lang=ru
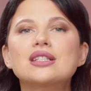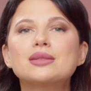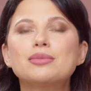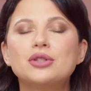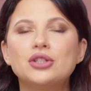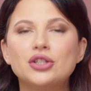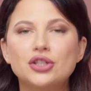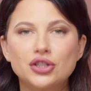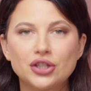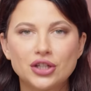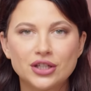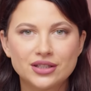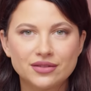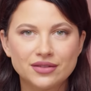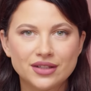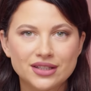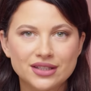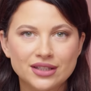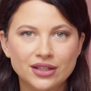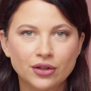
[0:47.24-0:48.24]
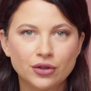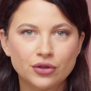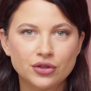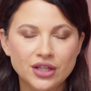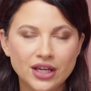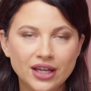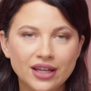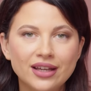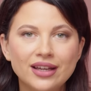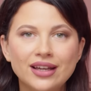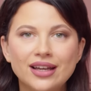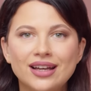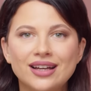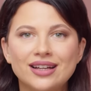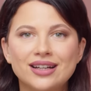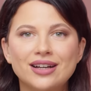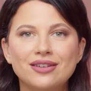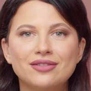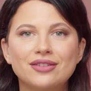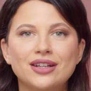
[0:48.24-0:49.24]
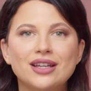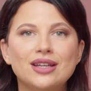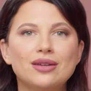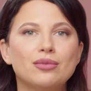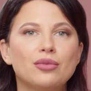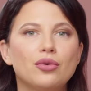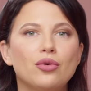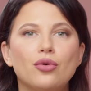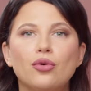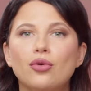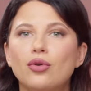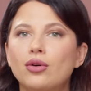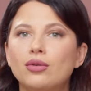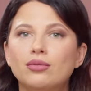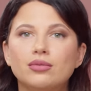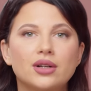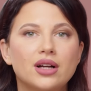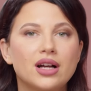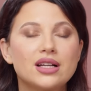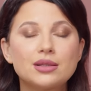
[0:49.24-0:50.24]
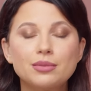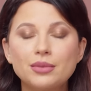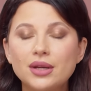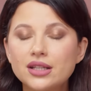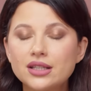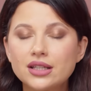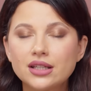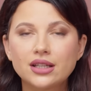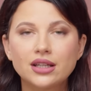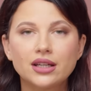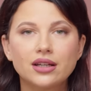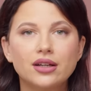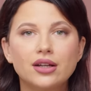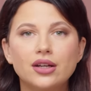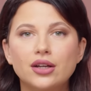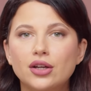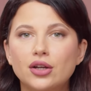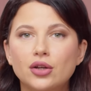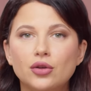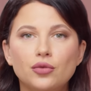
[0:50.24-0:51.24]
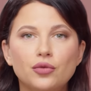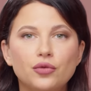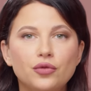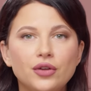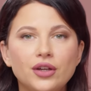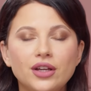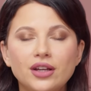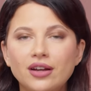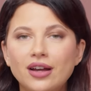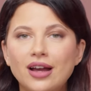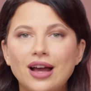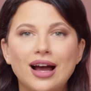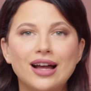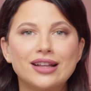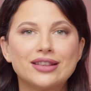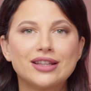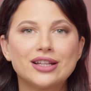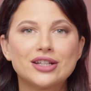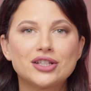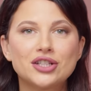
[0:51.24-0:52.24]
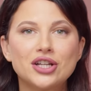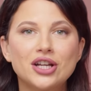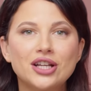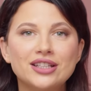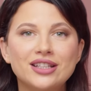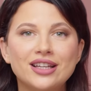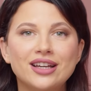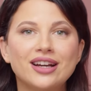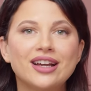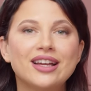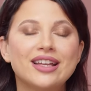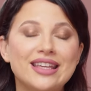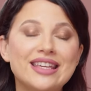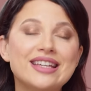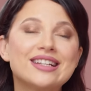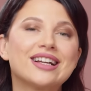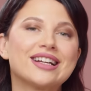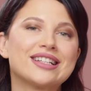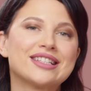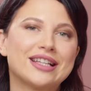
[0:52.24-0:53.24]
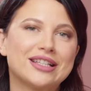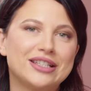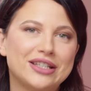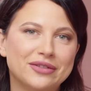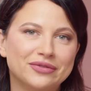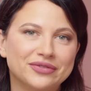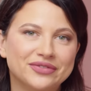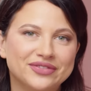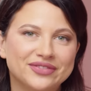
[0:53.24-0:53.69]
косметички известных людей, говорим о косметике, любви, отношениях и красоте.